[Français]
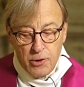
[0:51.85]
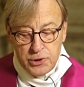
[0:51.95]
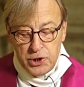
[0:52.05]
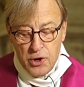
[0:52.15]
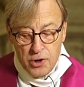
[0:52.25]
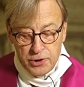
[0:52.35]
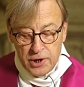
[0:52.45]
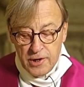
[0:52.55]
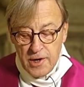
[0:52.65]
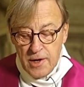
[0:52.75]

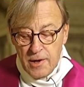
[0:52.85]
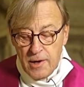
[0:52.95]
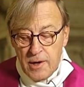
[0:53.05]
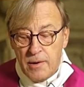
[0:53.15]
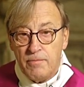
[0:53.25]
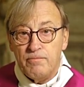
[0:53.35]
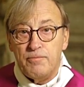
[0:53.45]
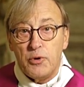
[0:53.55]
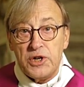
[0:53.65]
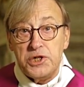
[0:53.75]
entendre
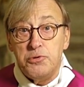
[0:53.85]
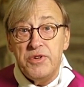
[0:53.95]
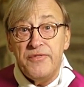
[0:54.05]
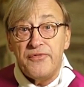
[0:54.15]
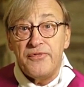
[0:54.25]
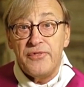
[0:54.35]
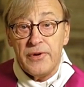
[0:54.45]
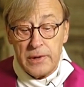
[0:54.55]
pour les Juifs.